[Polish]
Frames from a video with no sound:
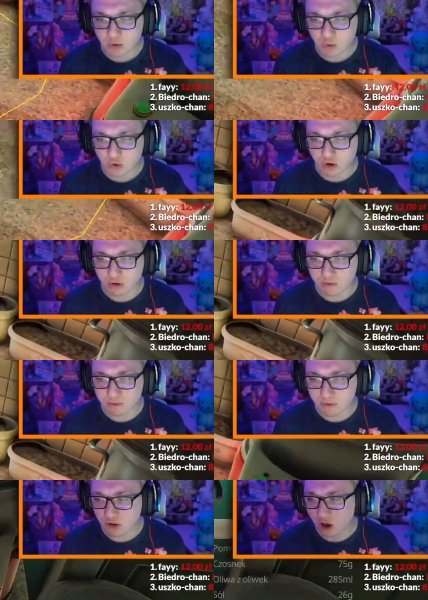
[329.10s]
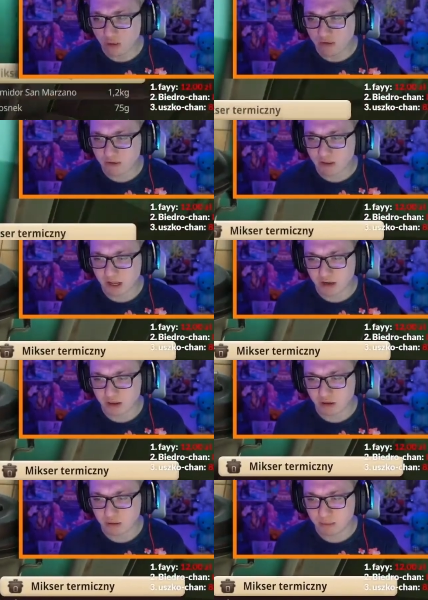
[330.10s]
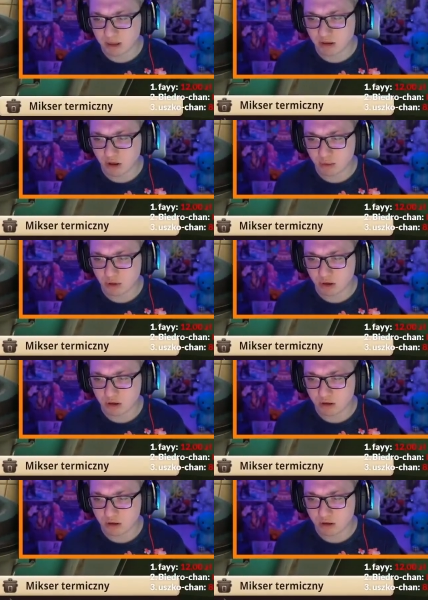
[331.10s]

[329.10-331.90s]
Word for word: dużo. Dobra, wystarczy, będzie dobrze.